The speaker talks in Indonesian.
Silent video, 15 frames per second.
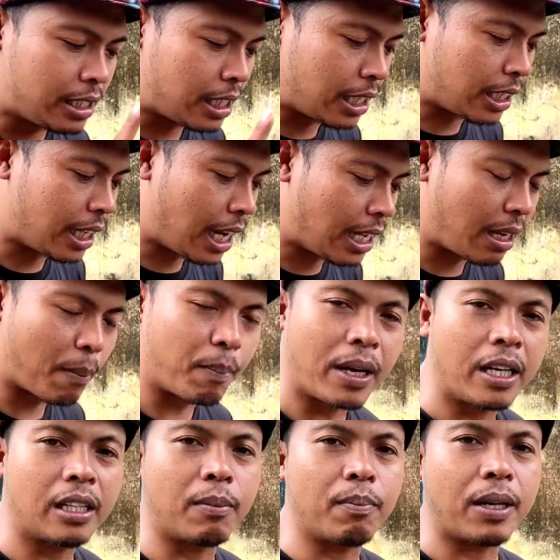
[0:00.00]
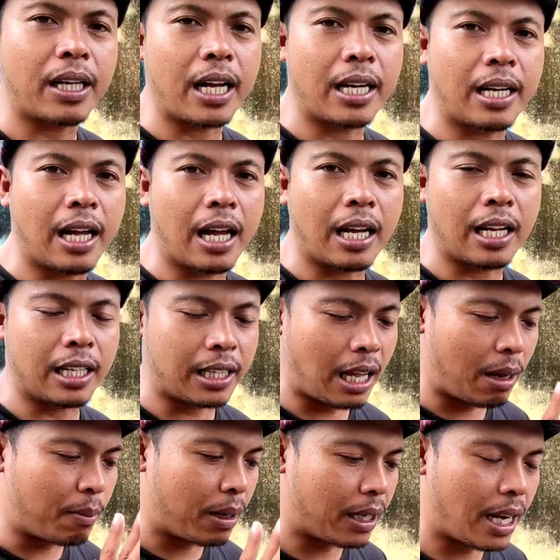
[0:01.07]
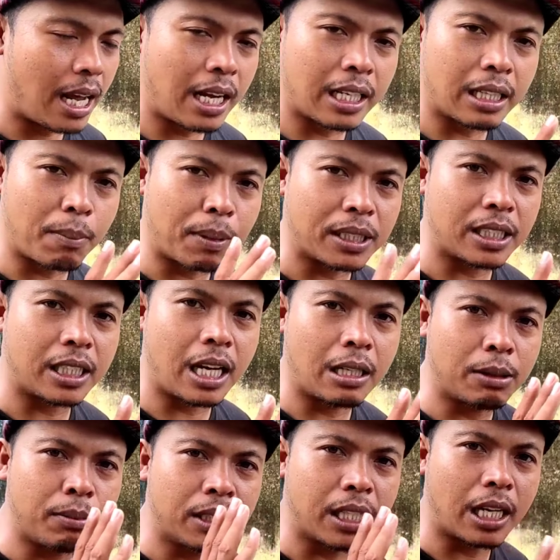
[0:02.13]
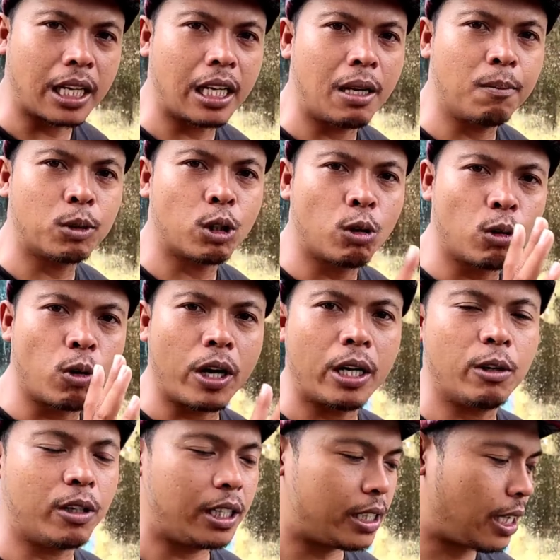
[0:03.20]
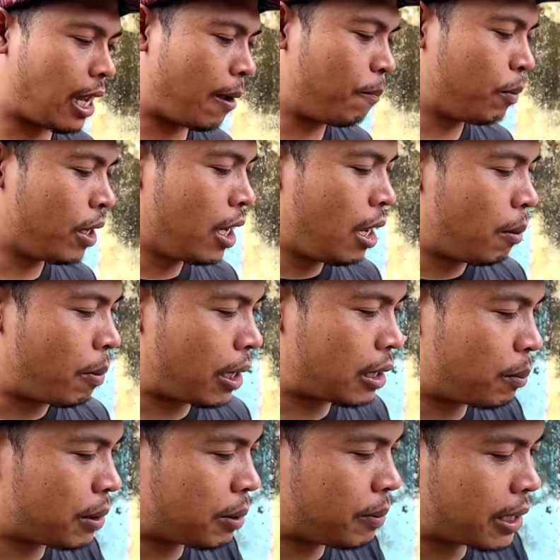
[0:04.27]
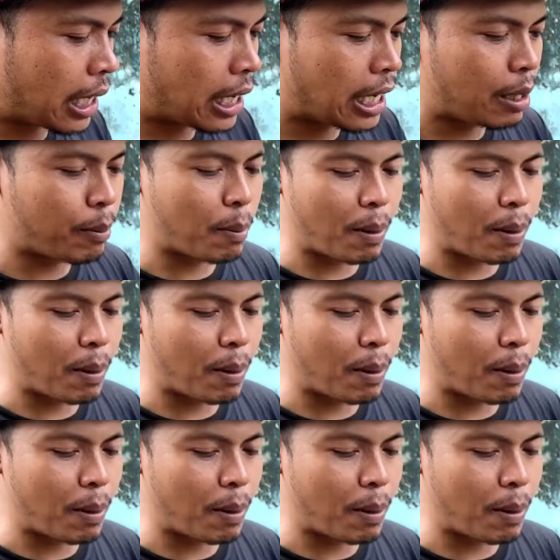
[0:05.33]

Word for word: ketika nyampe di tempat Anda. Kita amanah, kita pastikan bisa kirim seluruh Indonesia. Baik teman-teman karena ini